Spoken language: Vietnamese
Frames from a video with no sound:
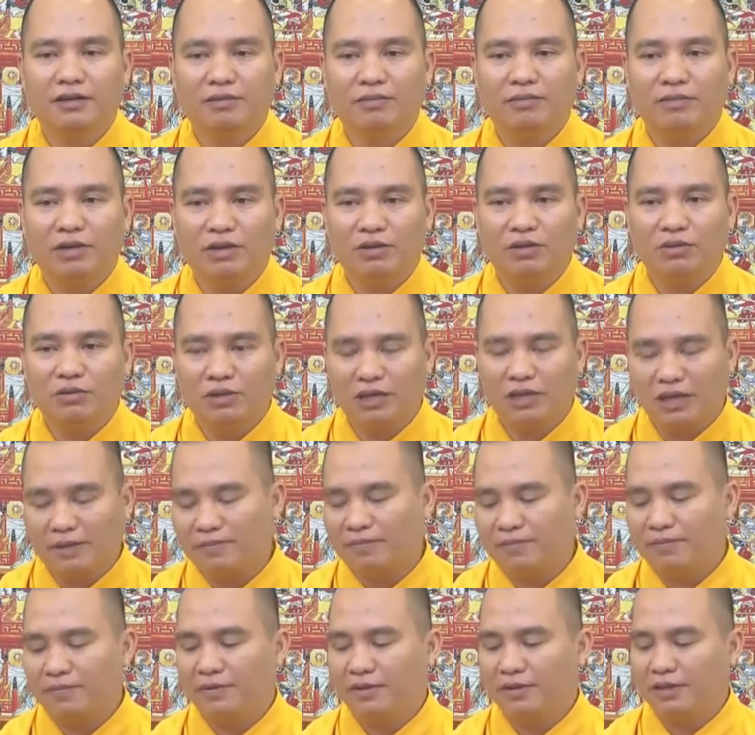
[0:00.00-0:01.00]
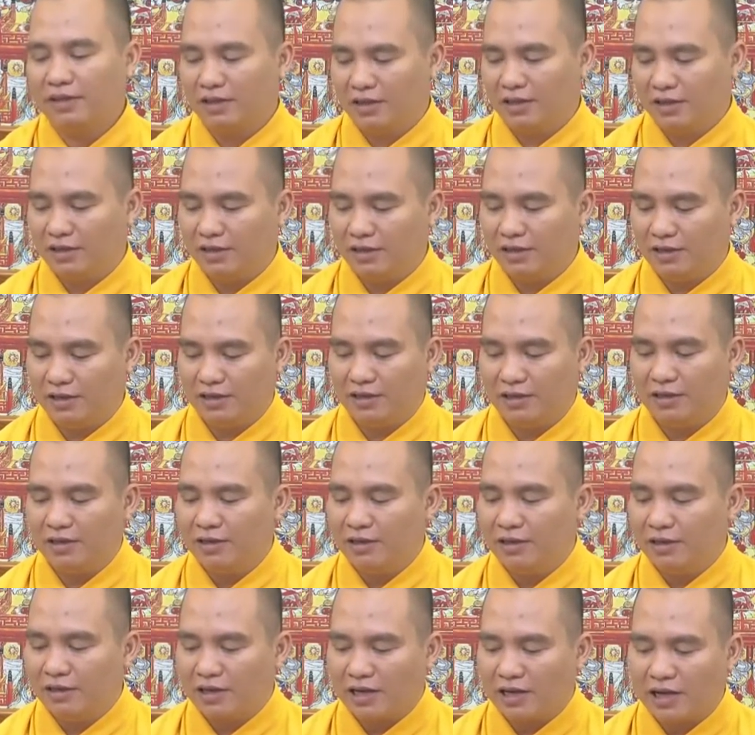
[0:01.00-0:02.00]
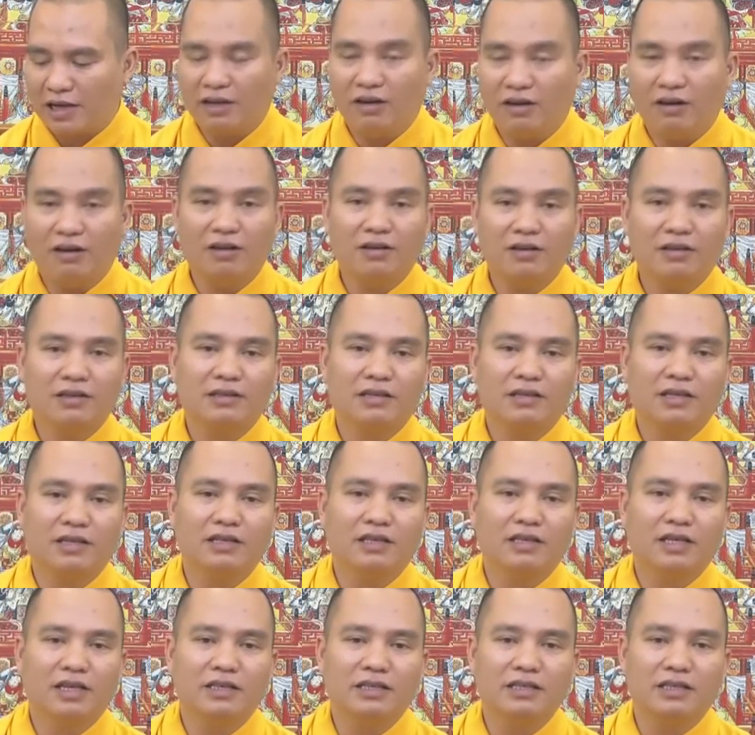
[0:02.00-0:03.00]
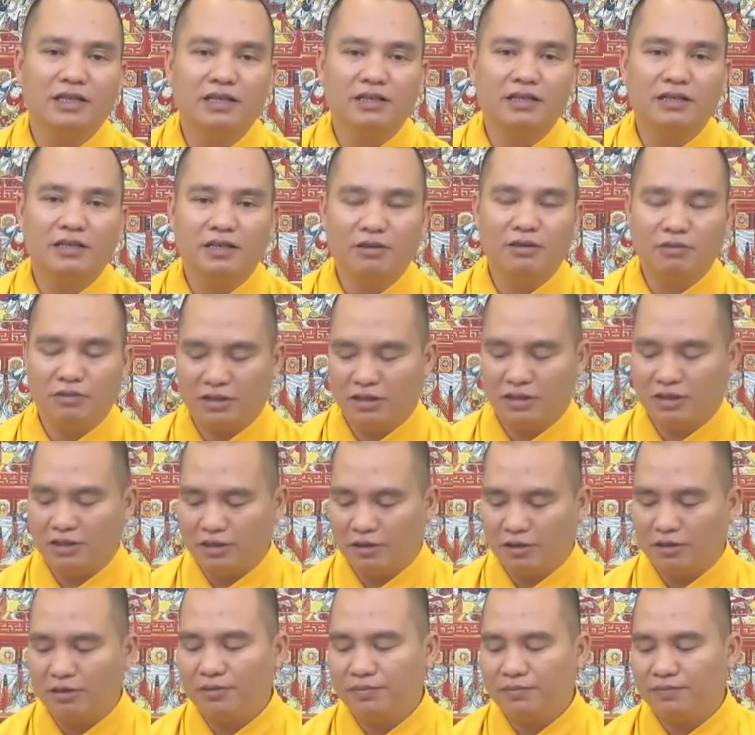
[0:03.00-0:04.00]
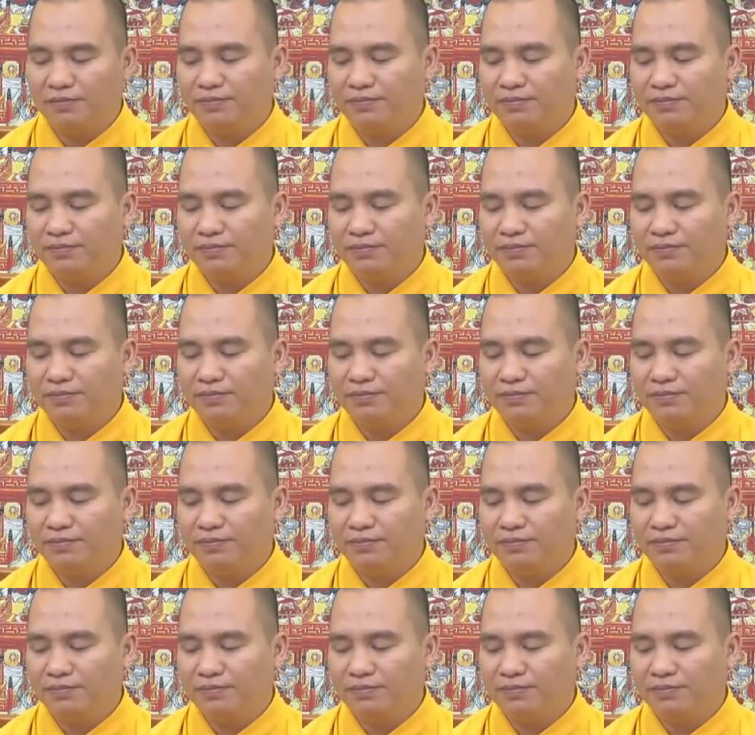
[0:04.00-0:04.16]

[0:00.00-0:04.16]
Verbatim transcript: mà tu tập thì cái đó dần dần sẽ tiêu trừ thôi